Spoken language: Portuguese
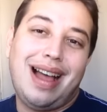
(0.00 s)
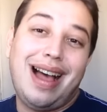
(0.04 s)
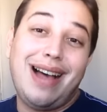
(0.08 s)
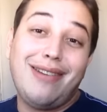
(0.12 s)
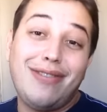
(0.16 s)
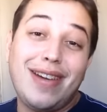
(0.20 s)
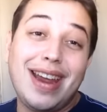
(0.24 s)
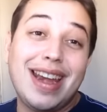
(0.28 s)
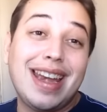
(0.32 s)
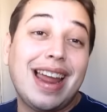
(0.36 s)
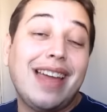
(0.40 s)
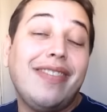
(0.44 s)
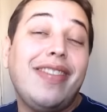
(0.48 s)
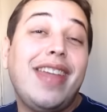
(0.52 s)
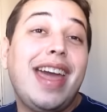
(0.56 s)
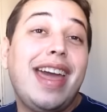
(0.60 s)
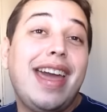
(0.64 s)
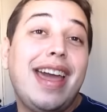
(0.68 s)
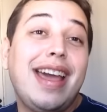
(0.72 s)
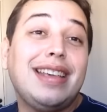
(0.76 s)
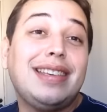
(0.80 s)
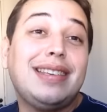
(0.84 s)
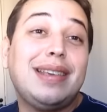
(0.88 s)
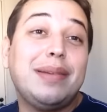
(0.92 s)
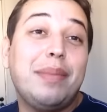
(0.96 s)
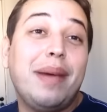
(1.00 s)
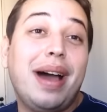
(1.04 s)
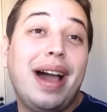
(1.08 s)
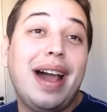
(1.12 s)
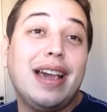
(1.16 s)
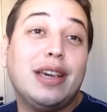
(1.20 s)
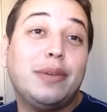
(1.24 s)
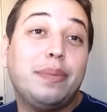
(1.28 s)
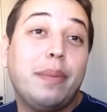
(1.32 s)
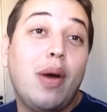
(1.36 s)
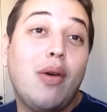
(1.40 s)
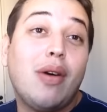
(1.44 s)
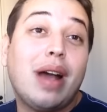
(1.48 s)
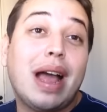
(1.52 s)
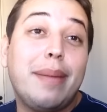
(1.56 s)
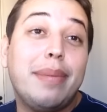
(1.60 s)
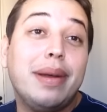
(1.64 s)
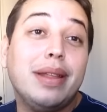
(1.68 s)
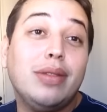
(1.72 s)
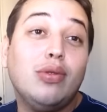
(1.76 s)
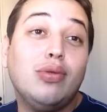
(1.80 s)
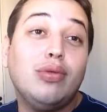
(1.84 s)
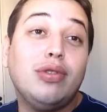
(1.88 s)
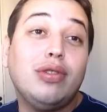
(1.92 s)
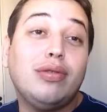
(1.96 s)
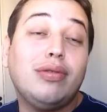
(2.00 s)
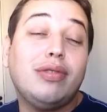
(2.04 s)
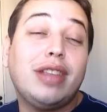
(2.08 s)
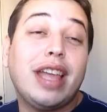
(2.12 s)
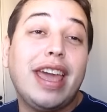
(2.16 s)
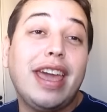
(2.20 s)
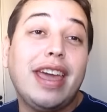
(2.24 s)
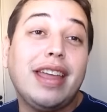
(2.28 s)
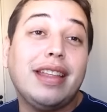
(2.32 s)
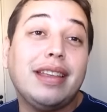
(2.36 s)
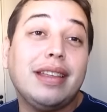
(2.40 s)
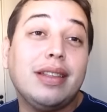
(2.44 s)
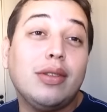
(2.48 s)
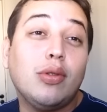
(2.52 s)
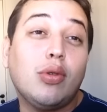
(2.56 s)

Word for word: A verdade é essa, macho, mas o caba não entende,